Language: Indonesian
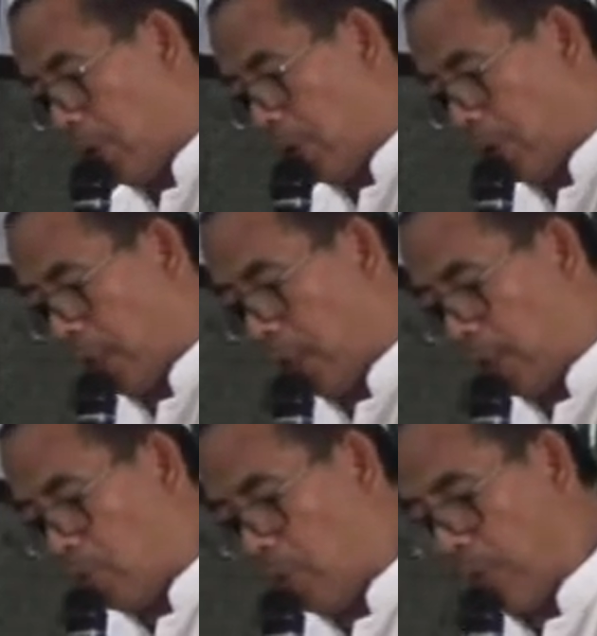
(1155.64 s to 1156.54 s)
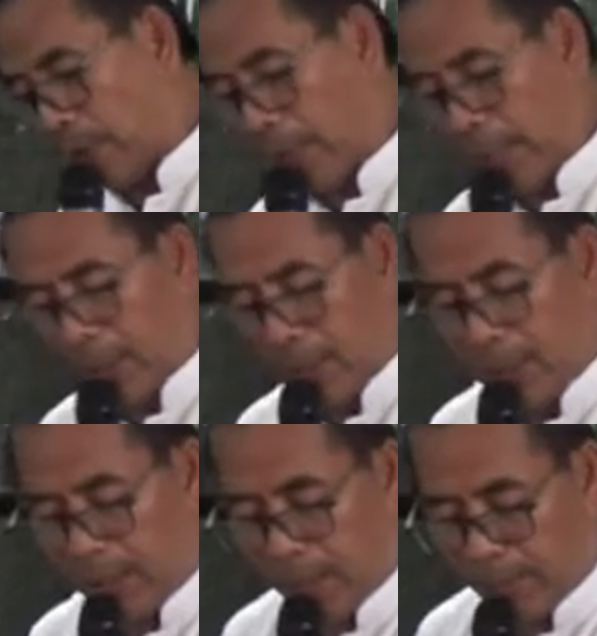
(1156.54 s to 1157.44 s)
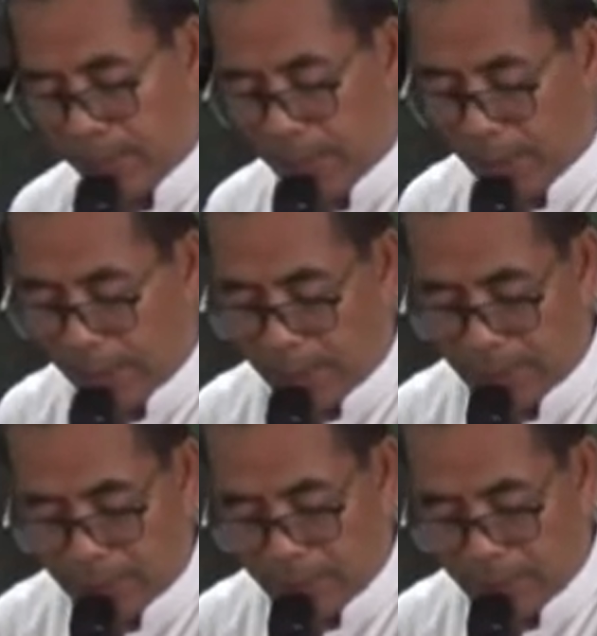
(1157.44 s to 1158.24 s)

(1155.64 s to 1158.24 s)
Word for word: La quwata illa billah